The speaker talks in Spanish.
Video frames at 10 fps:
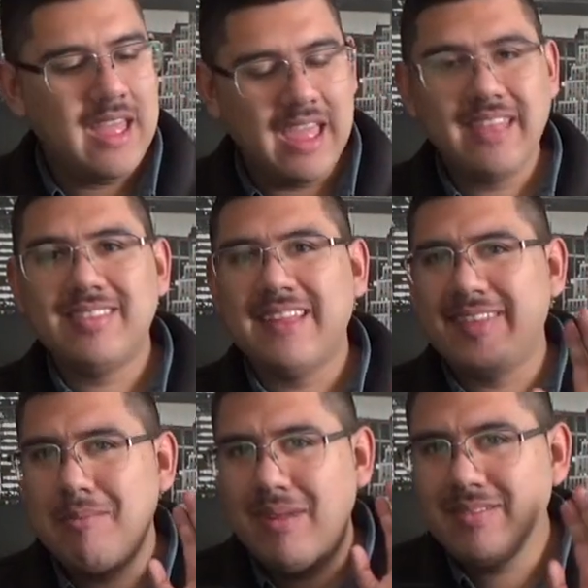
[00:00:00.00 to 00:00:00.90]
Esta
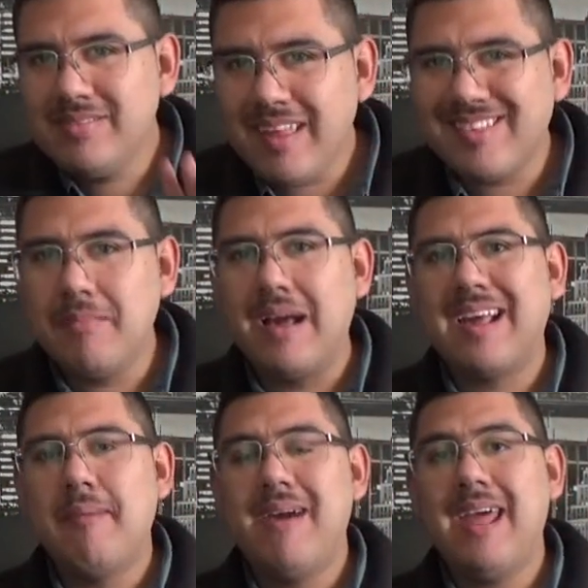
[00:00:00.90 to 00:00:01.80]
tremendísima
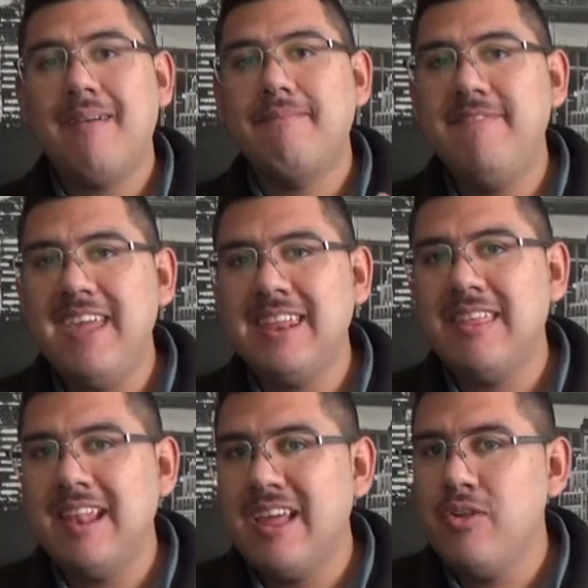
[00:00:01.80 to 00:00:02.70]
cámara
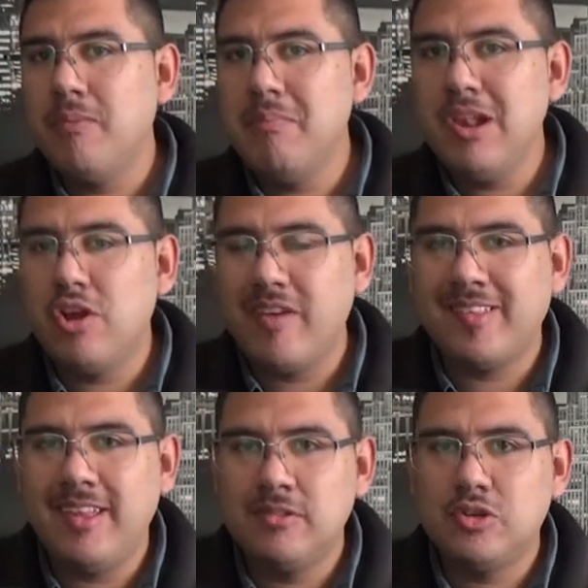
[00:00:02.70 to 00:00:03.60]
viene del año
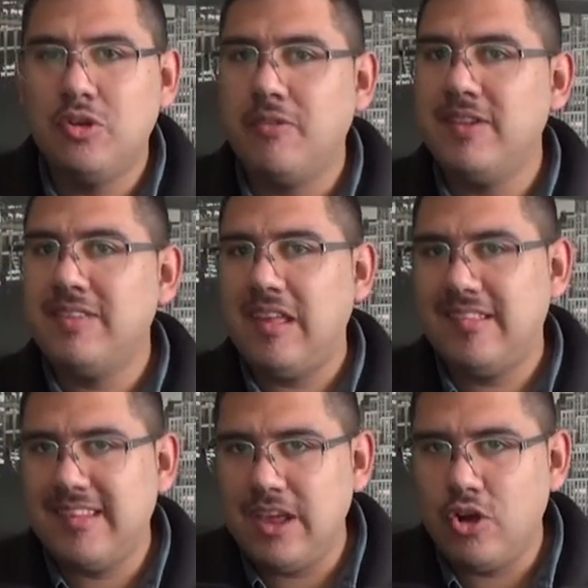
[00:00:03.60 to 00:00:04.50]

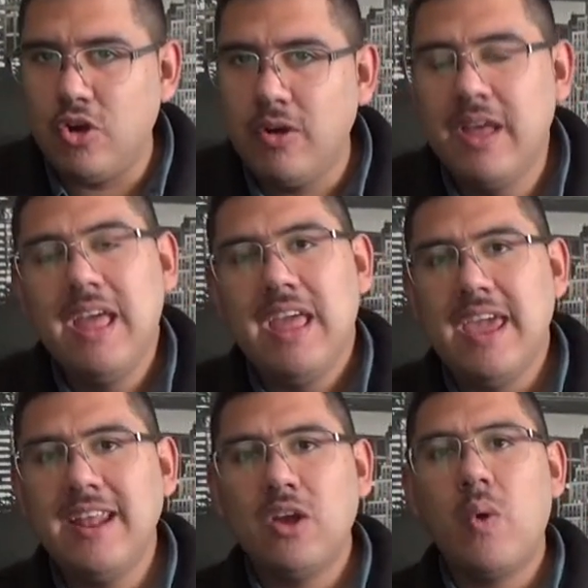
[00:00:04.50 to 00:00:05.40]
1995,
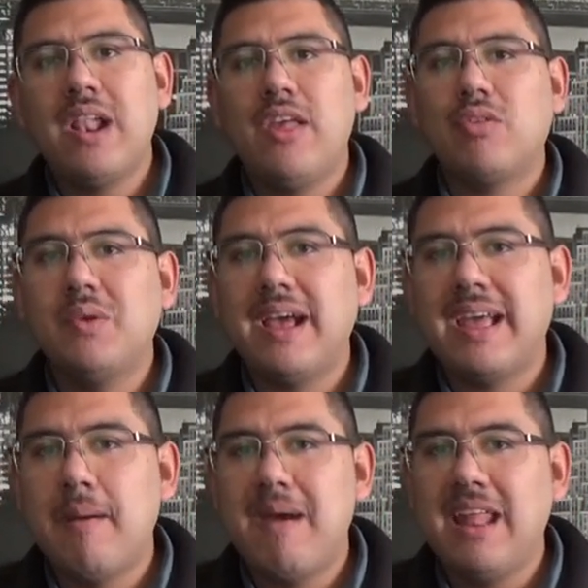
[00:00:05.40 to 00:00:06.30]
en el cual es una
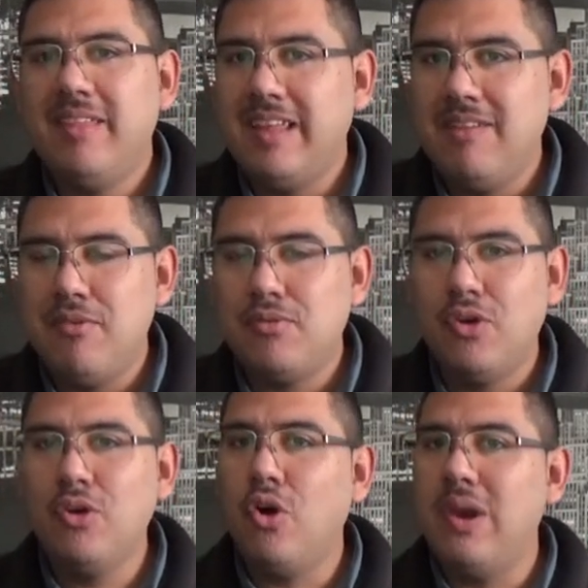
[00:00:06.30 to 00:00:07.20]
cámara de
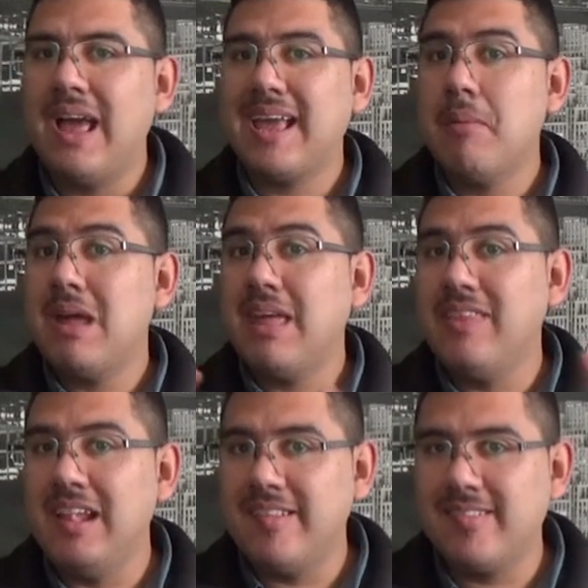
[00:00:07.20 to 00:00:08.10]
televisión o la cámara
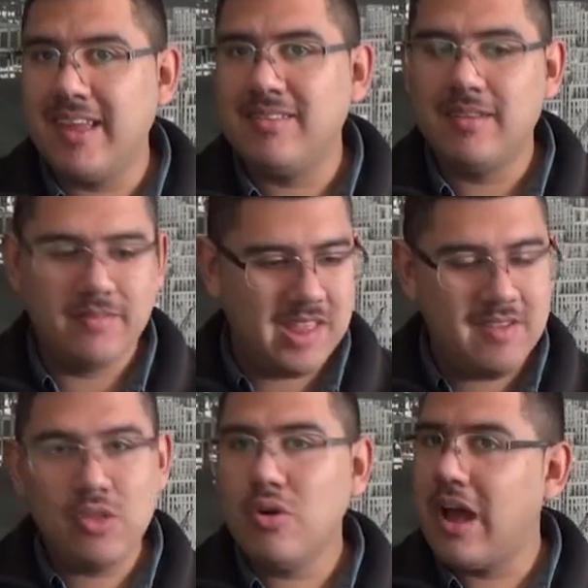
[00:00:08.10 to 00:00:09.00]
del set,
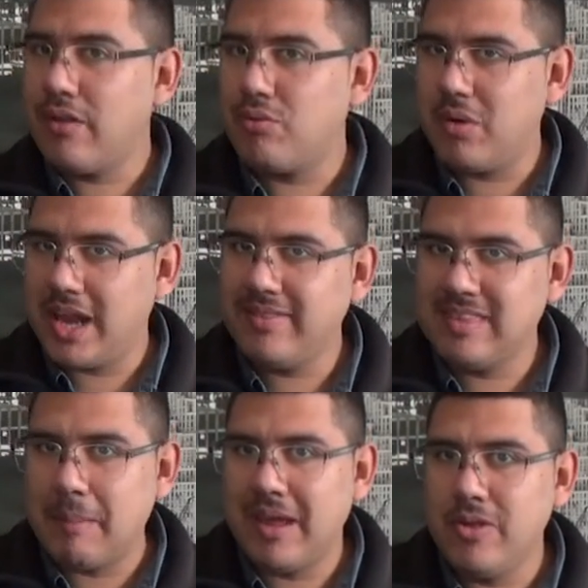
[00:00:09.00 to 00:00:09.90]
debido a su
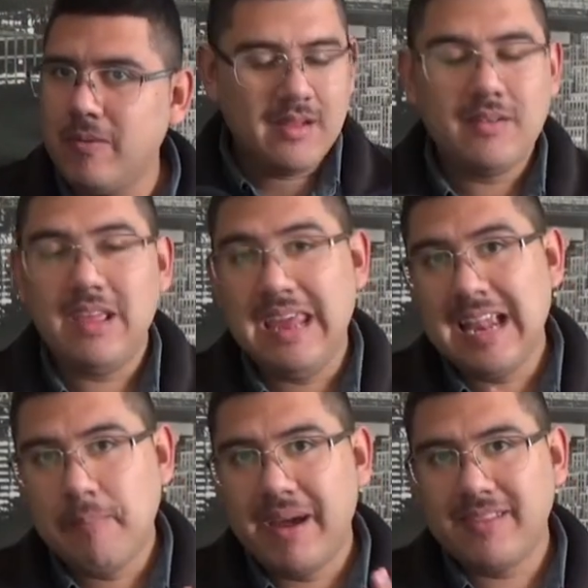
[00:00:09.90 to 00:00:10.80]
gran tamaño. Y
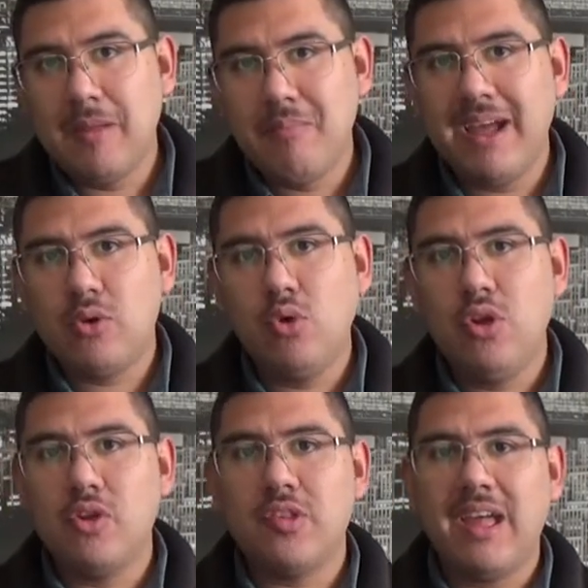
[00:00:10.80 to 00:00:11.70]
la parte más
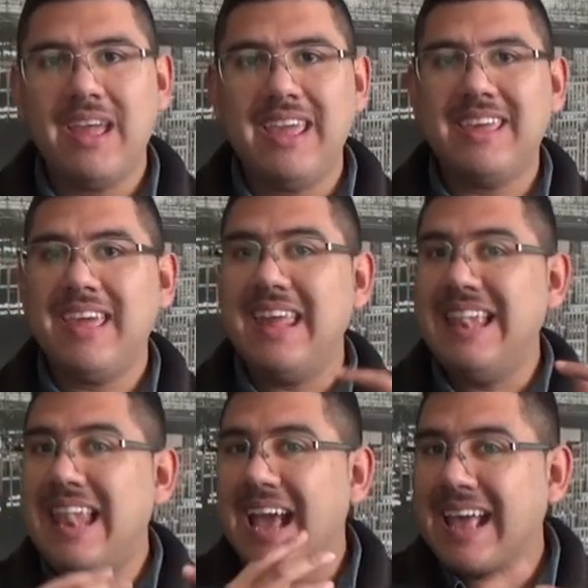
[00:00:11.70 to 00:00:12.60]
curiosa es que
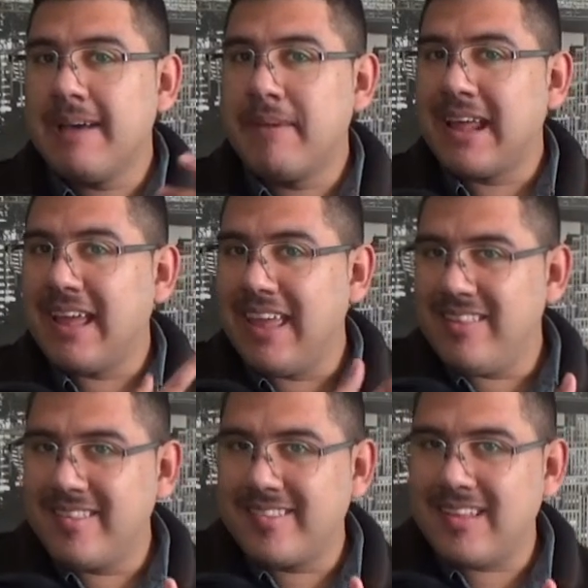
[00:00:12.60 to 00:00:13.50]
la cámara
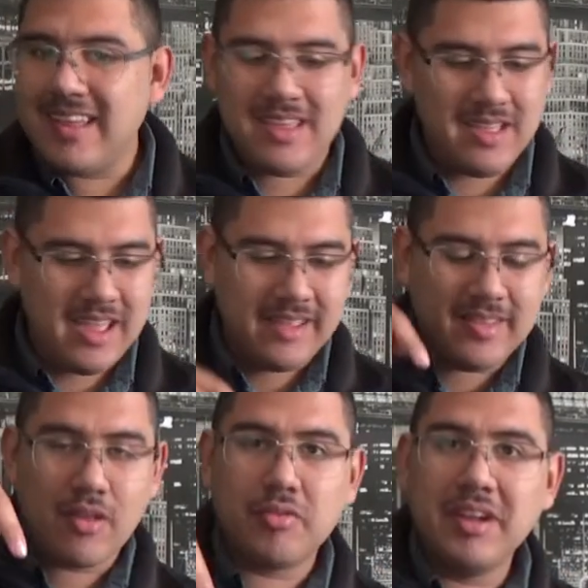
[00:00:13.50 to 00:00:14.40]
en sí
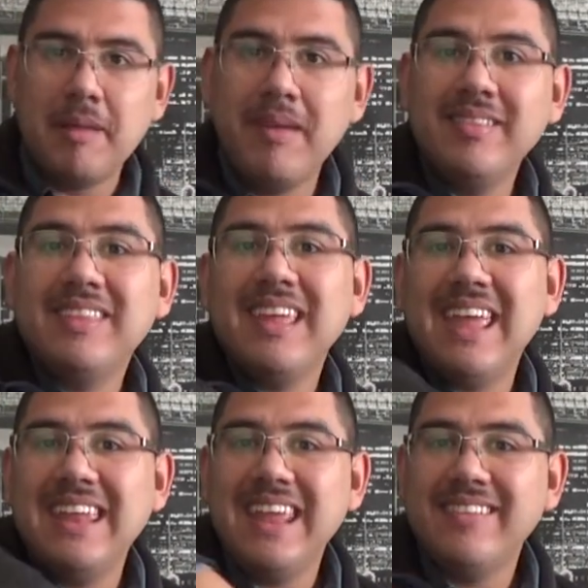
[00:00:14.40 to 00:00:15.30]
está solamente
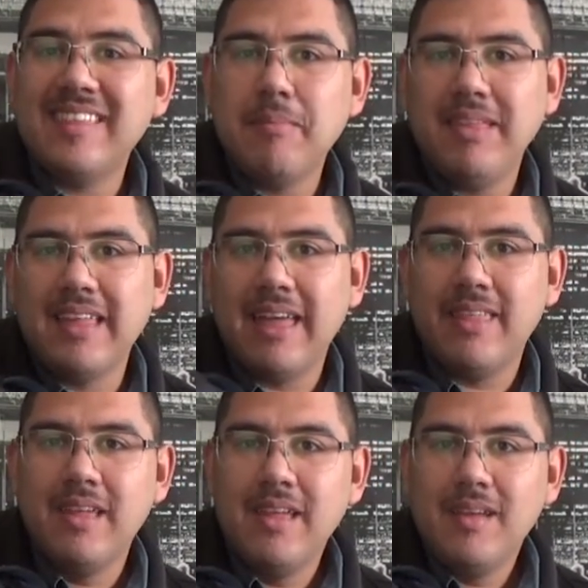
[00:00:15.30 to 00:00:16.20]
en esta mitad,
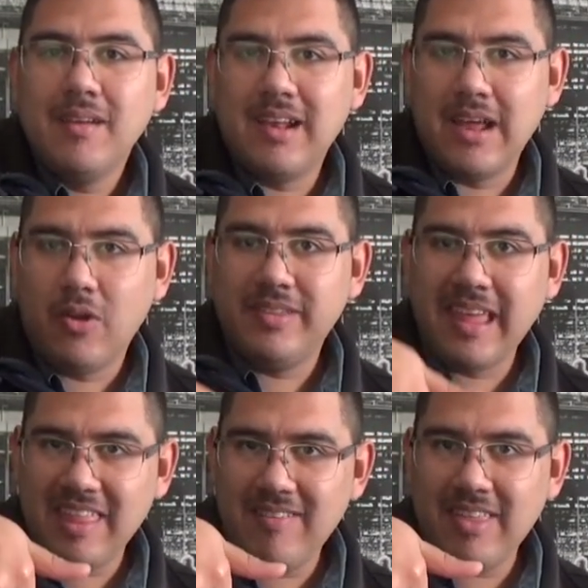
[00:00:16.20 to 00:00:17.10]
Claro,
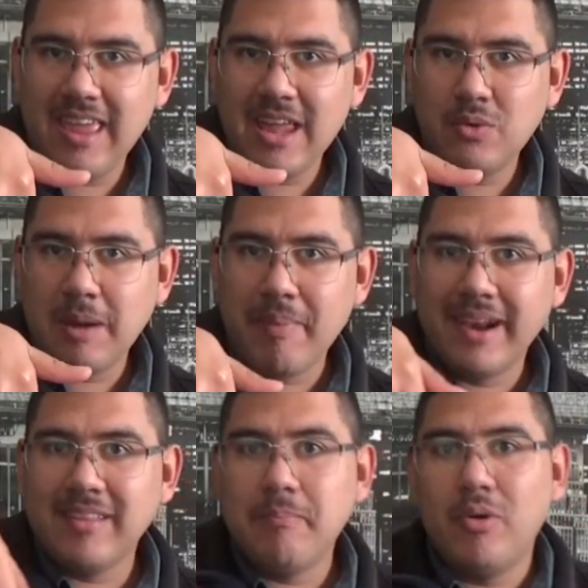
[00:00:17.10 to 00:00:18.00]
está dividida en una
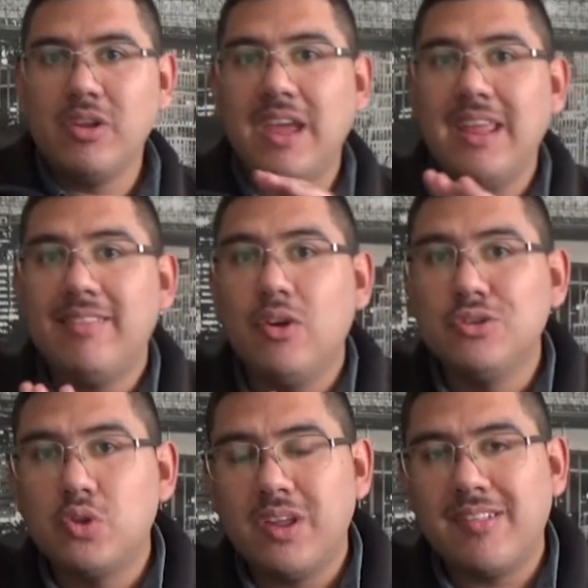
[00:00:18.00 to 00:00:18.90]
parte porque en este
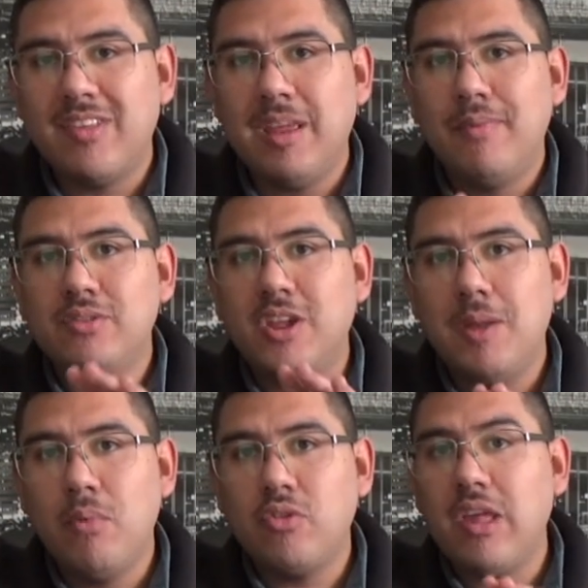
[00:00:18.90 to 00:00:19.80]
otro extremo
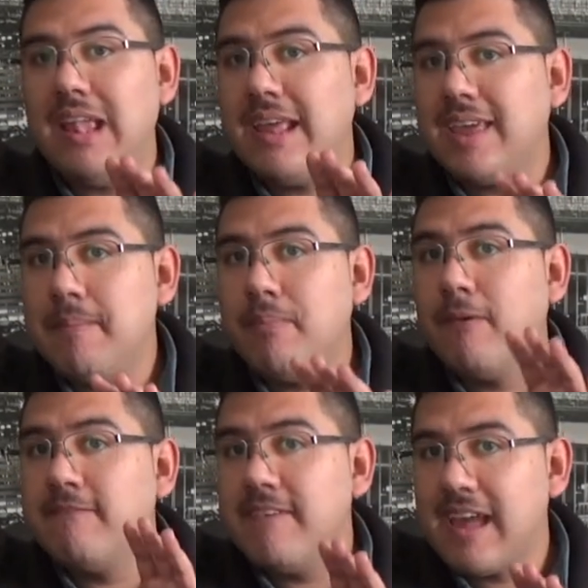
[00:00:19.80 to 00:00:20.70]
tenemos el
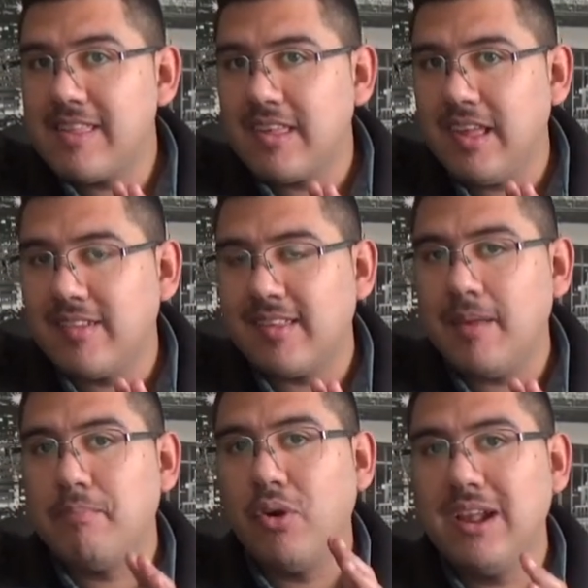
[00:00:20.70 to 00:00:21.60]
equipo
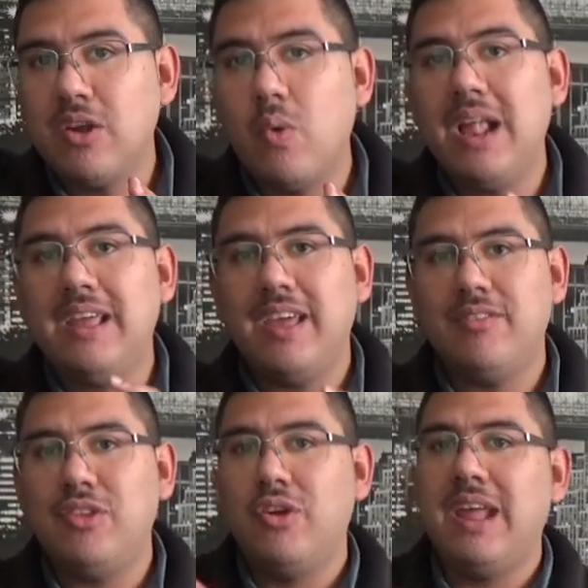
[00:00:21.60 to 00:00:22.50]
VHS por el cual
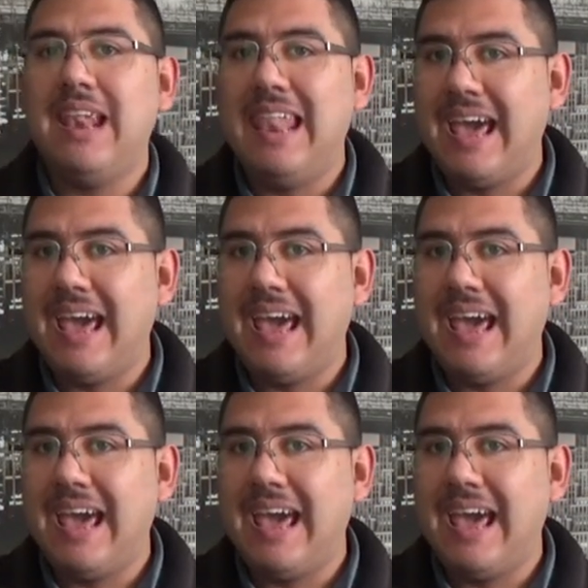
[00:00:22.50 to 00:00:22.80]
gestiona la